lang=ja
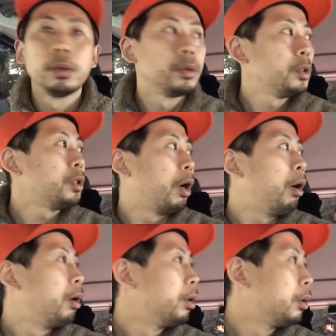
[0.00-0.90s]
着いた
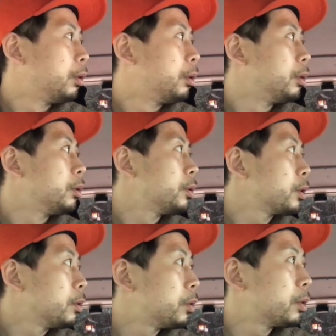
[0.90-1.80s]

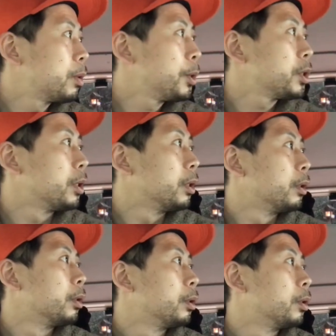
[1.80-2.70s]
続きましたね
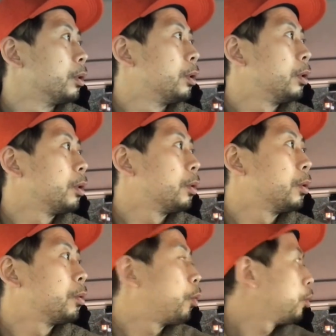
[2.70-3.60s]
こ